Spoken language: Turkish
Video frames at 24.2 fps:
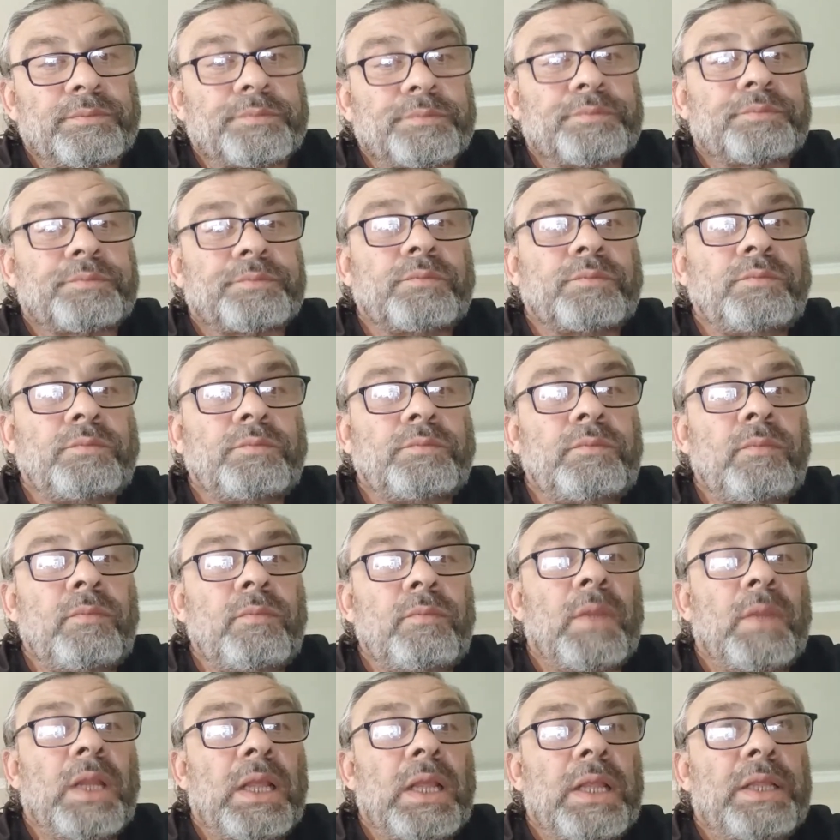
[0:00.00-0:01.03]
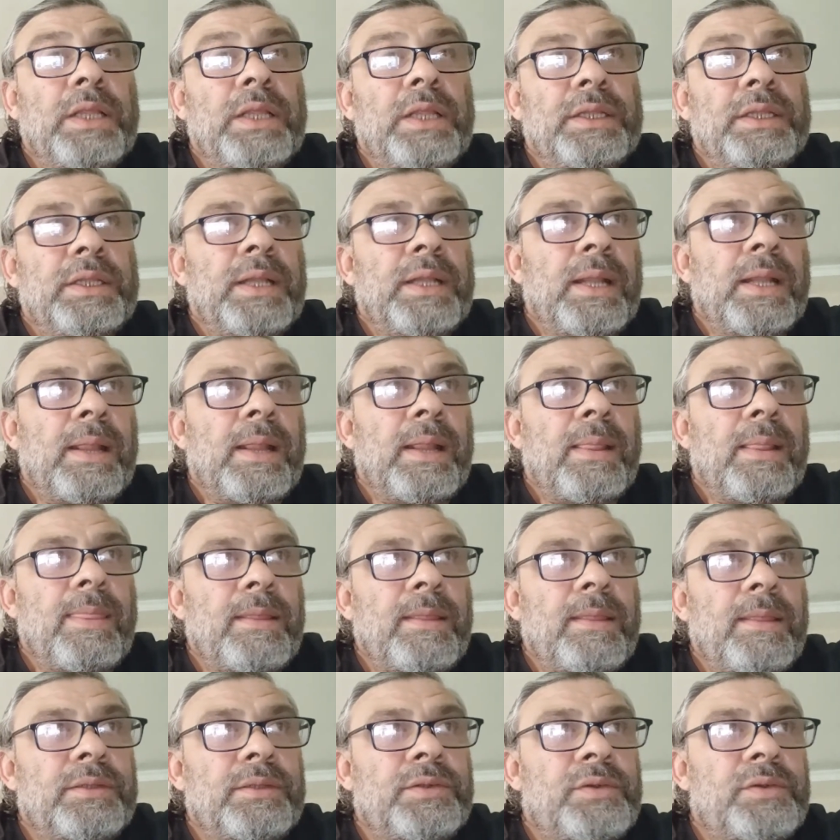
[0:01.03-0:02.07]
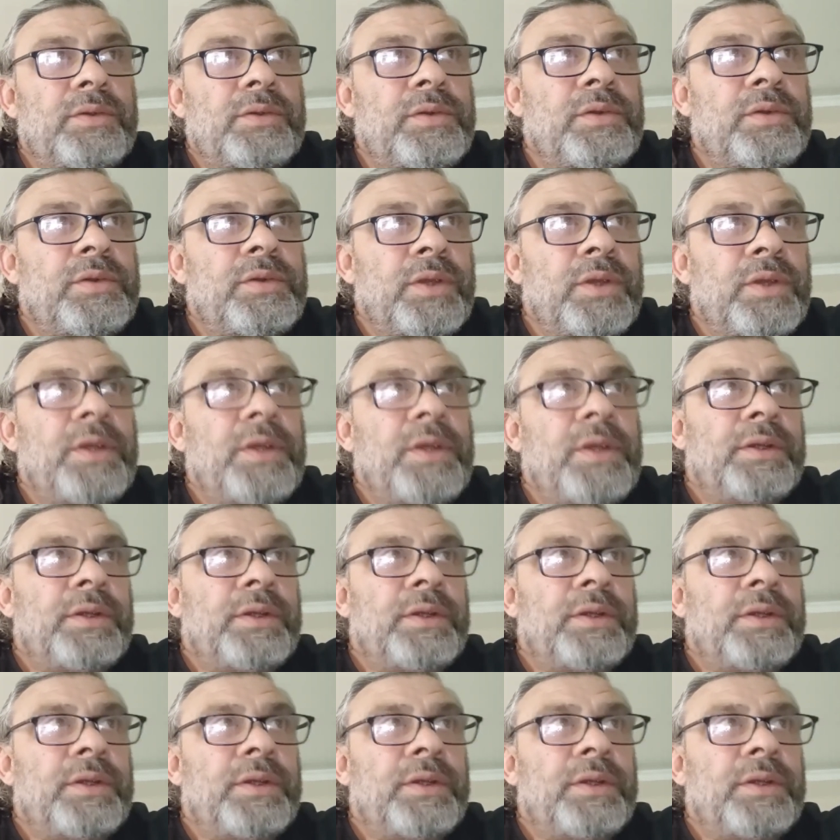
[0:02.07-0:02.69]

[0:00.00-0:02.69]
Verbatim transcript: Buna bakar mısın ya? Ne salak bir şey bu kalede